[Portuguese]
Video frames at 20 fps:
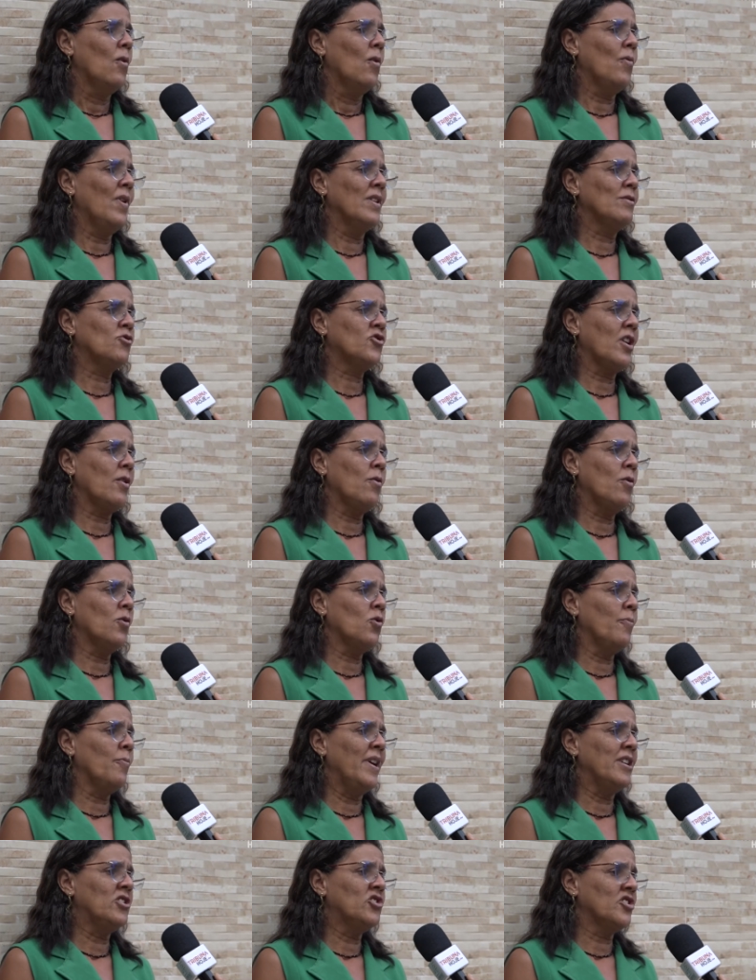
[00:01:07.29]
Quando chegou
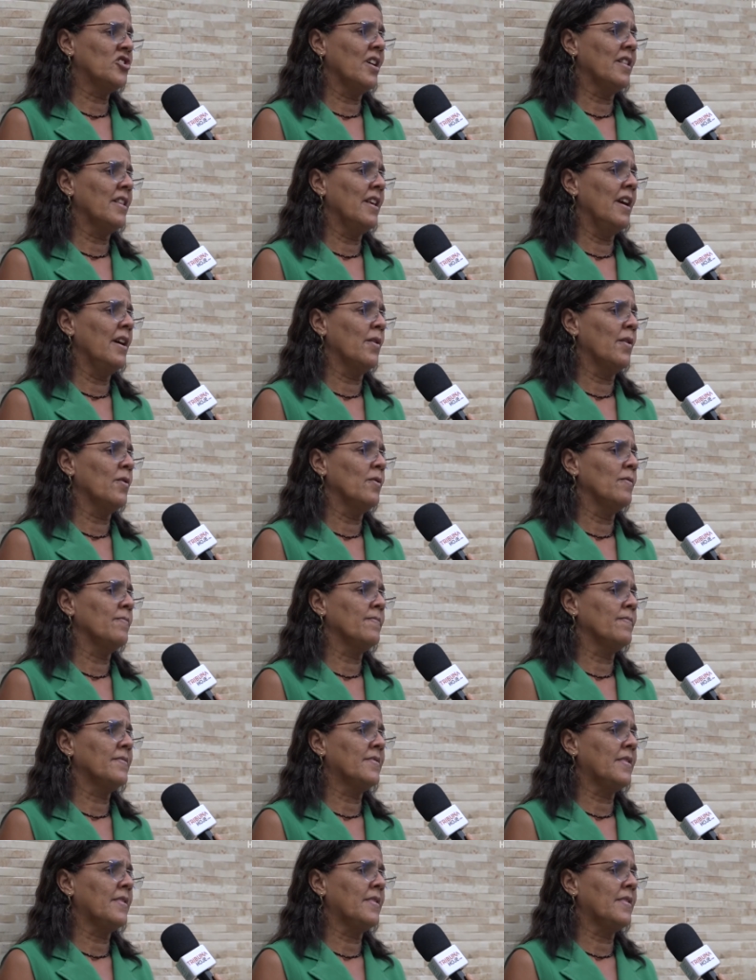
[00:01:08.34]
no mês de janeiro,